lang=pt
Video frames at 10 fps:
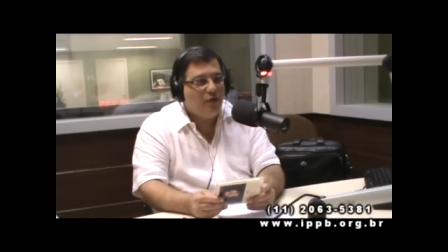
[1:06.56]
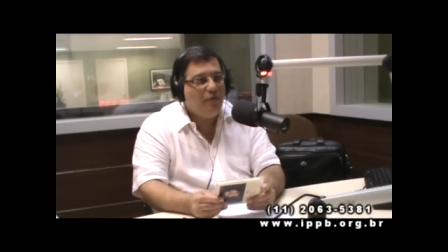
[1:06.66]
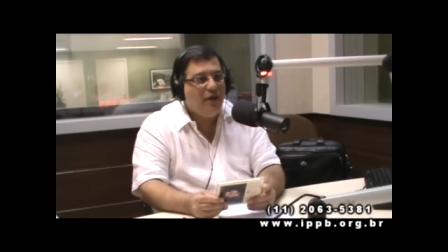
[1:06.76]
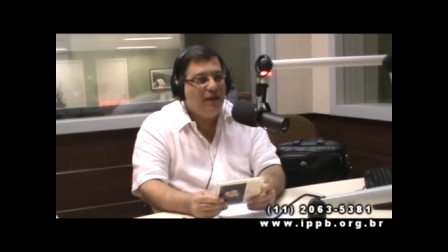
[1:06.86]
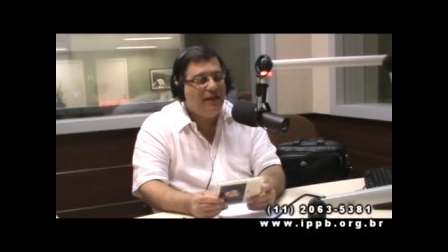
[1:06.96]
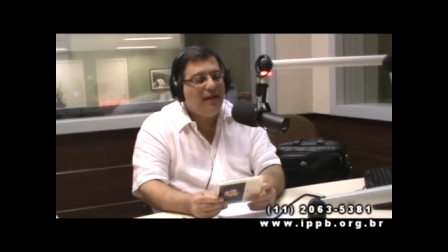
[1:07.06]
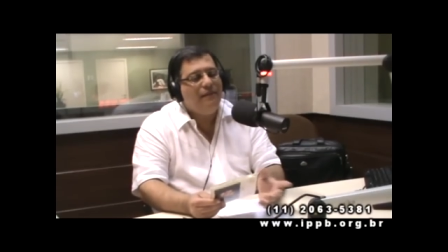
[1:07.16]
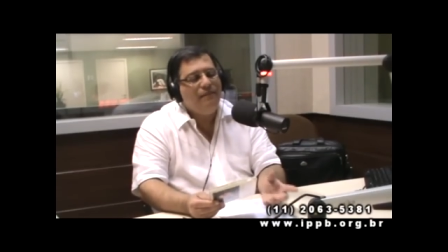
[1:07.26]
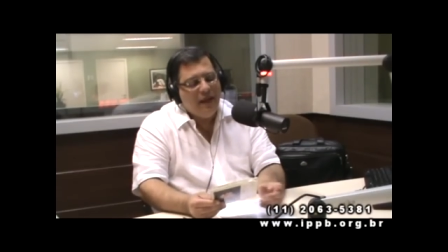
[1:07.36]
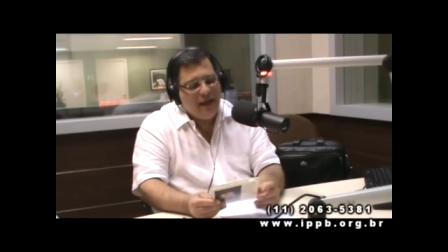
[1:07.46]
muito bonita.
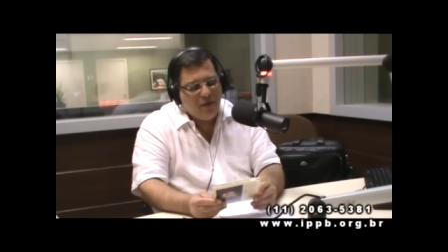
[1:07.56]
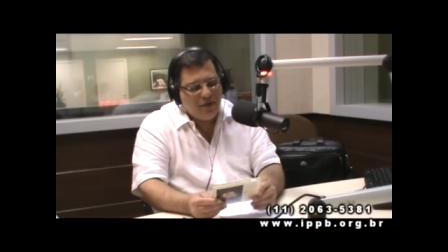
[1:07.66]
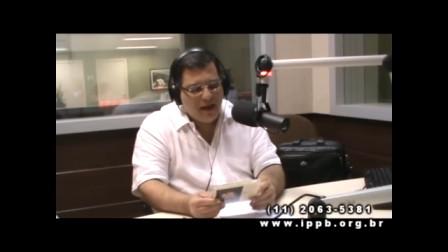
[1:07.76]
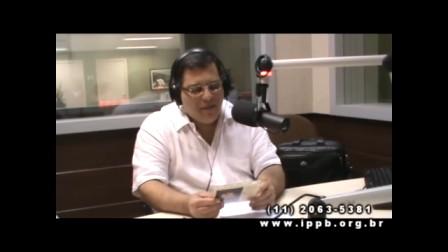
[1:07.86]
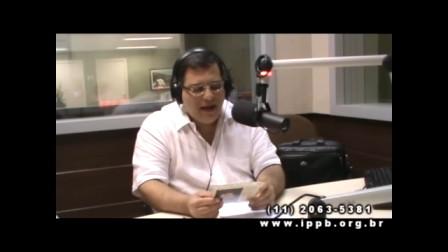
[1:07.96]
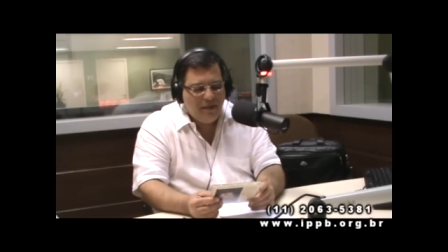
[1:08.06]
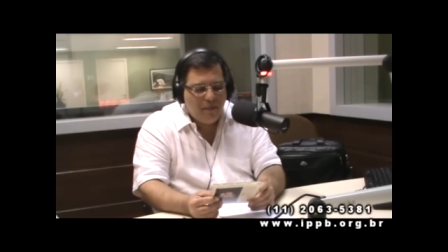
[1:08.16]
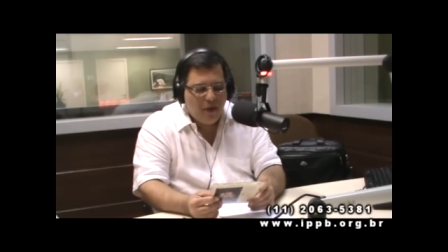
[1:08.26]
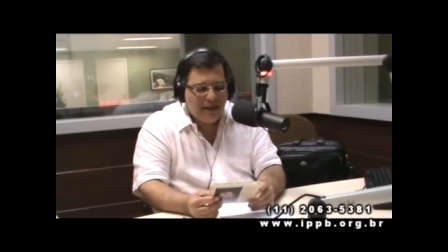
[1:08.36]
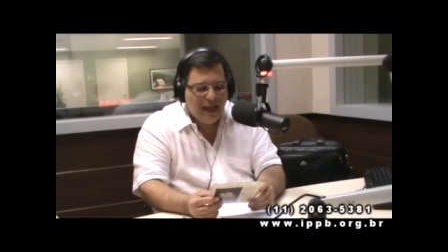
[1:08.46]
É um trabalho
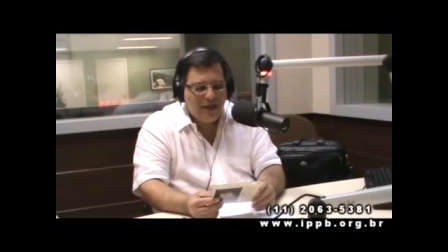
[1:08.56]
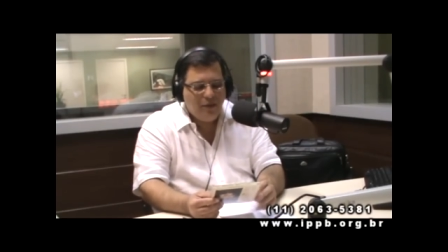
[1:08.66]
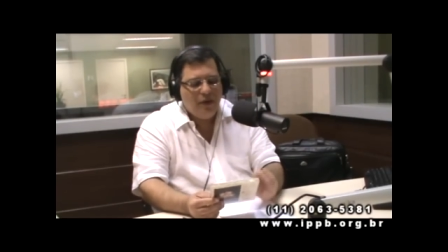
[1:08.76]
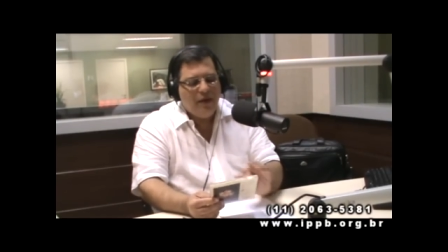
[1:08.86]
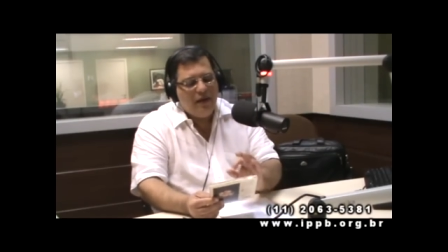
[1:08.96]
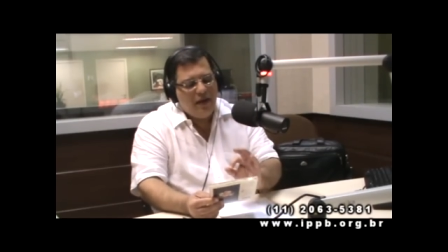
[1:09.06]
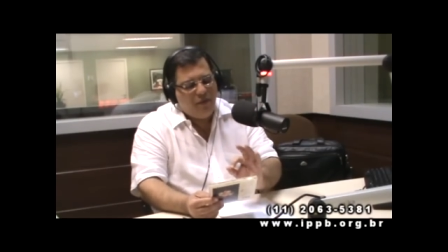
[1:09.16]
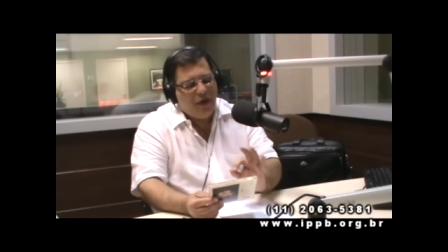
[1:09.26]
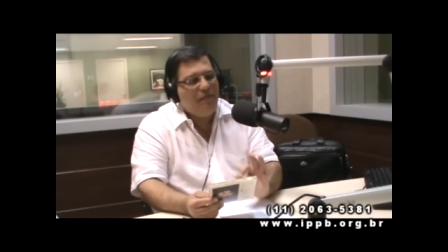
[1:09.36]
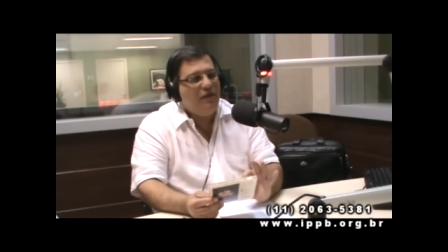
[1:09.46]
importado, eu
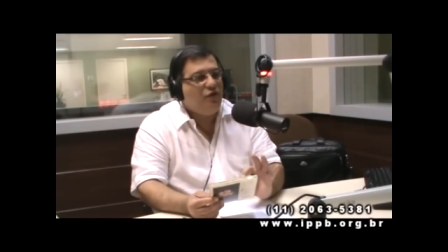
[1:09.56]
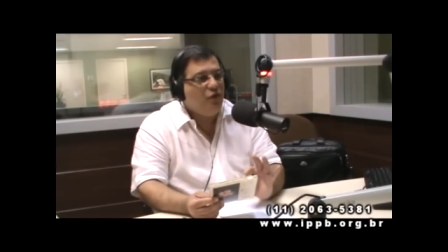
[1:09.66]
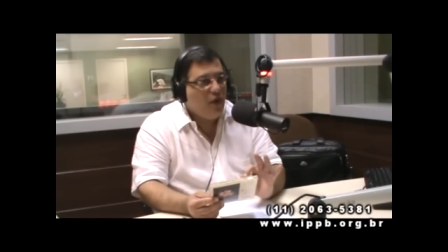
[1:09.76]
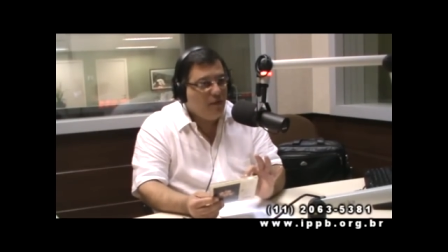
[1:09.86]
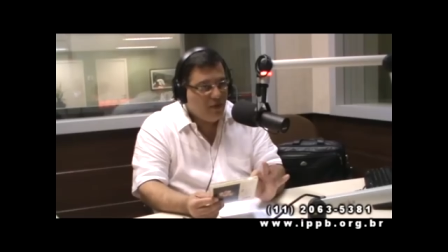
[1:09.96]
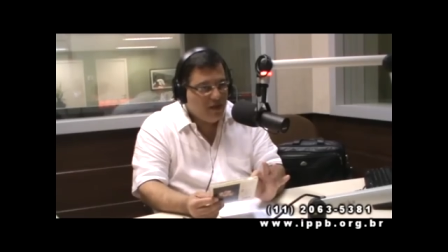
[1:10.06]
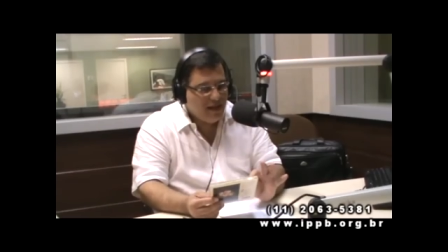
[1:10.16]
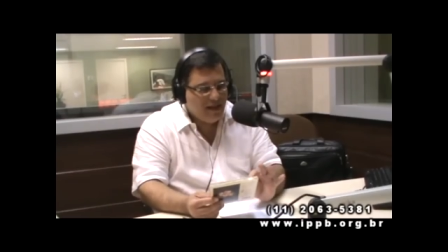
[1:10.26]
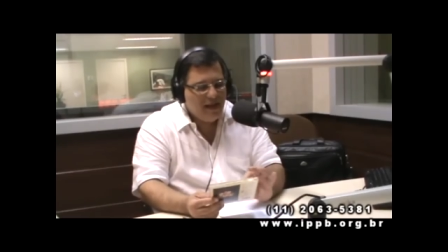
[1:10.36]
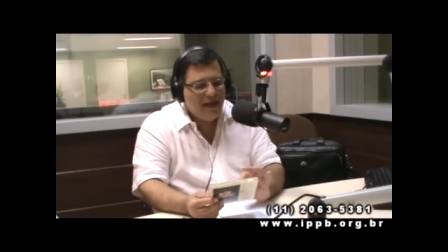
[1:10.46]
vou repetir o nome do
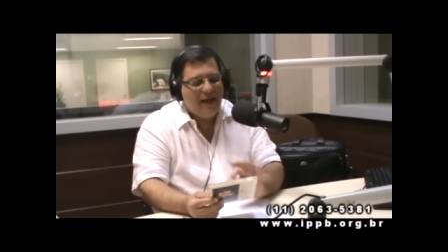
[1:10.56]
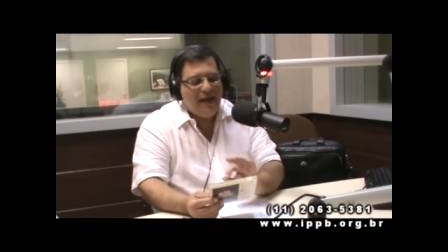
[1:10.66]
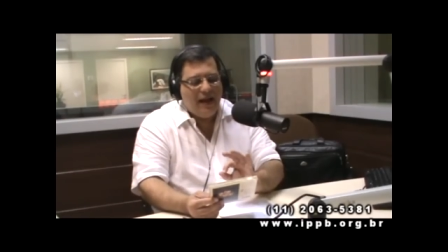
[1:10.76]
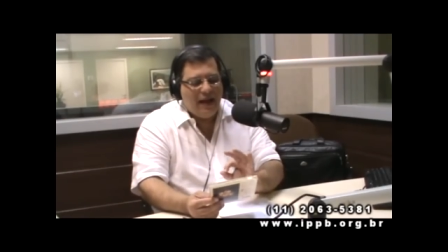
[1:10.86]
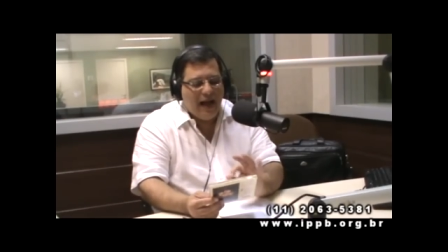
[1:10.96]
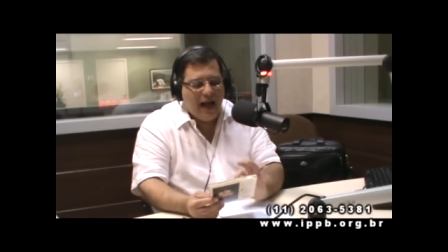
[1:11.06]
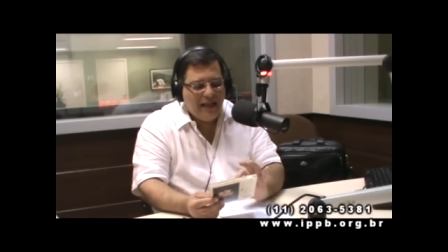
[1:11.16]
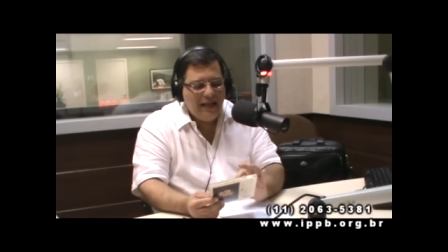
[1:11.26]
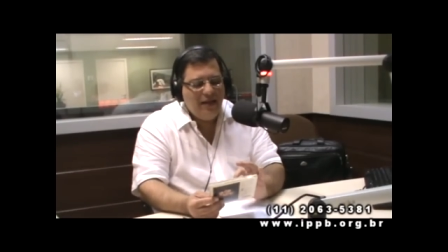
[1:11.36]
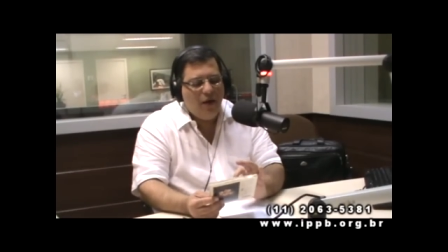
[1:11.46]
CD,
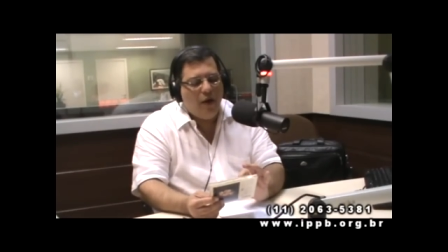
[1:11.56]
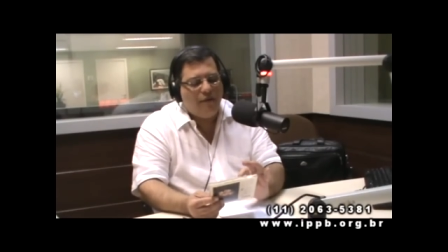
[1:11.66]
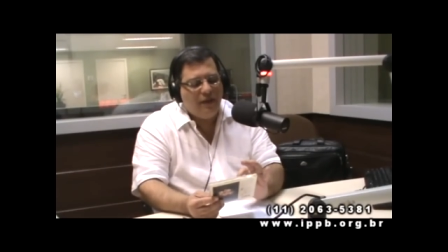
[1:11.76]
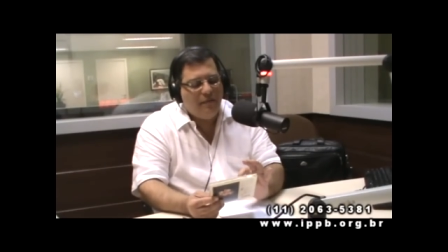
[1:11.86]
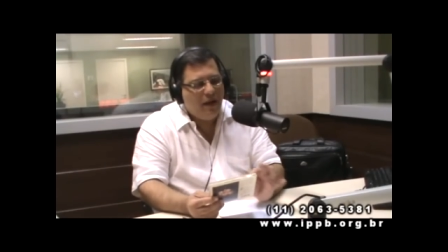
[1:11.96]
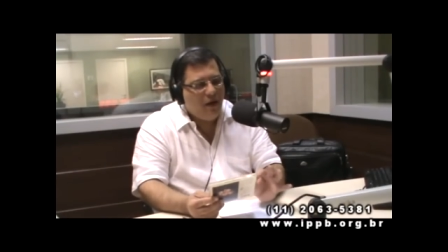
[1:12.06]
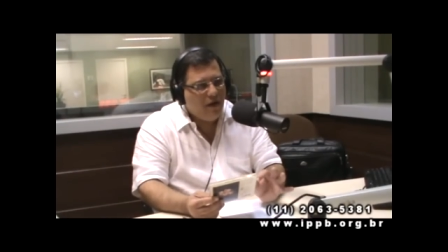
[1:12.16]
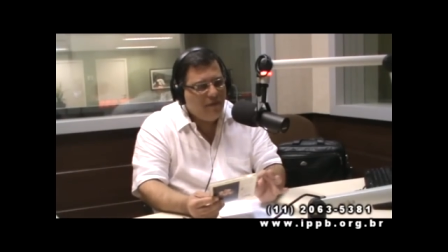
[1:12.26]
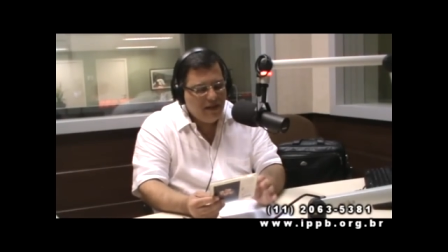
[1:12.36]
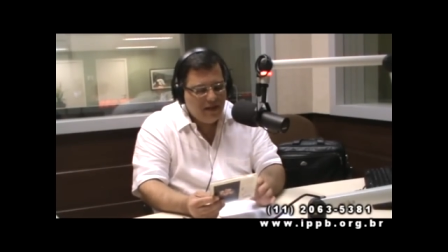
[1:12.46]
Garden of the
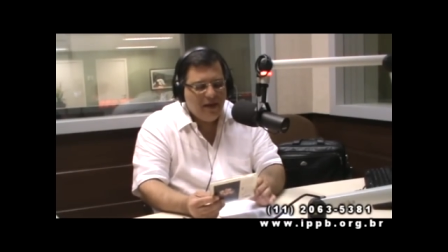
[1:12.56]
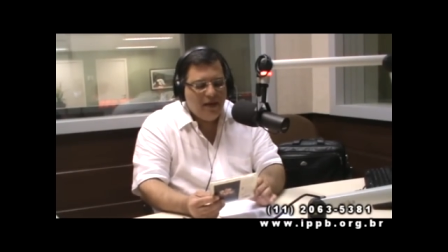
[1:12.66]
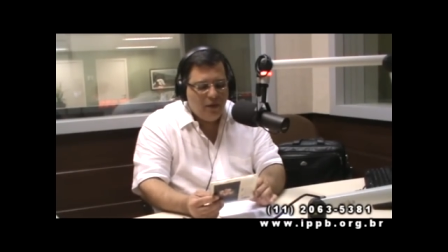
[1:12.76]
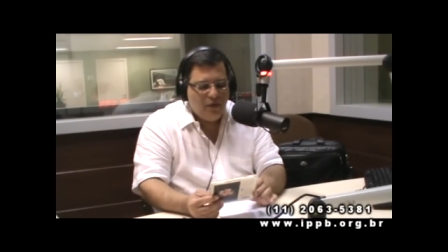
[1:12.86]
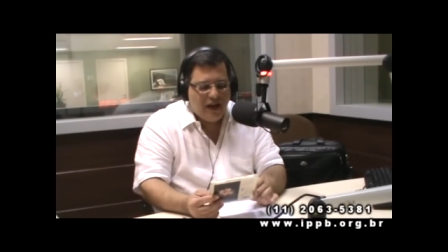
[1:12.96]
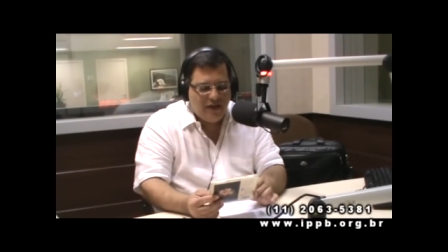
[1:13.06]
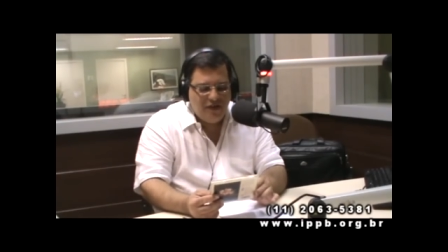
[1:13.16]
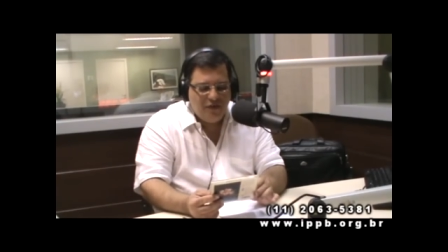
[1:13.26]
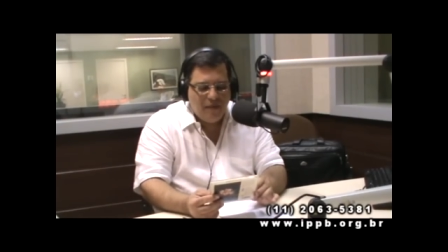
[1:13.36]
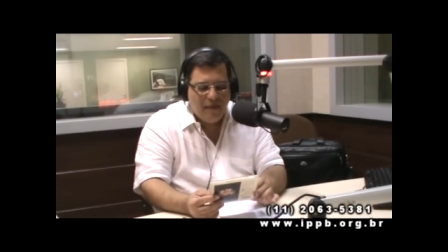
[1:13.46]
Beloved, O
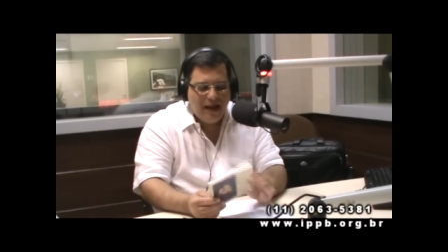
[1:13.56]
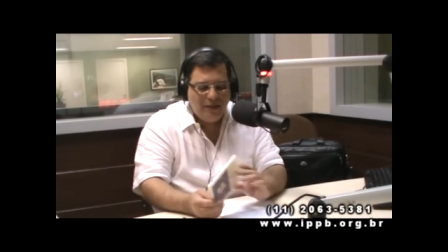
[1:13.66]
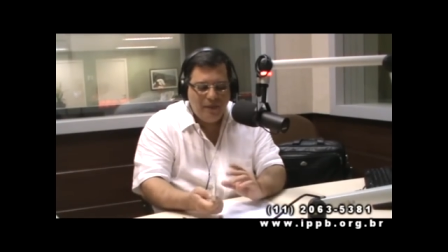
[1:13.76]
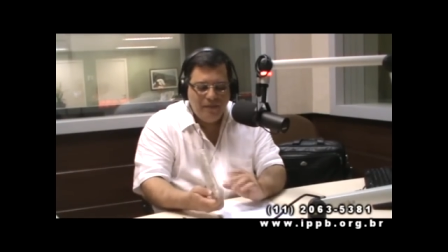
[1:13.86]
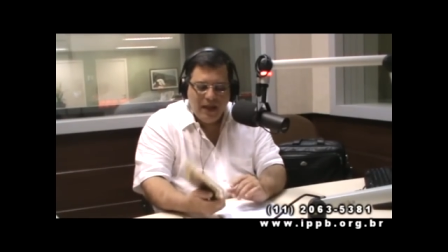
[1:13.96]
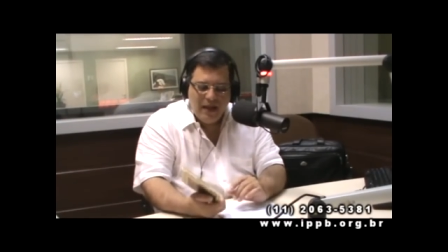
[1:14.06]
Jardim do Amado,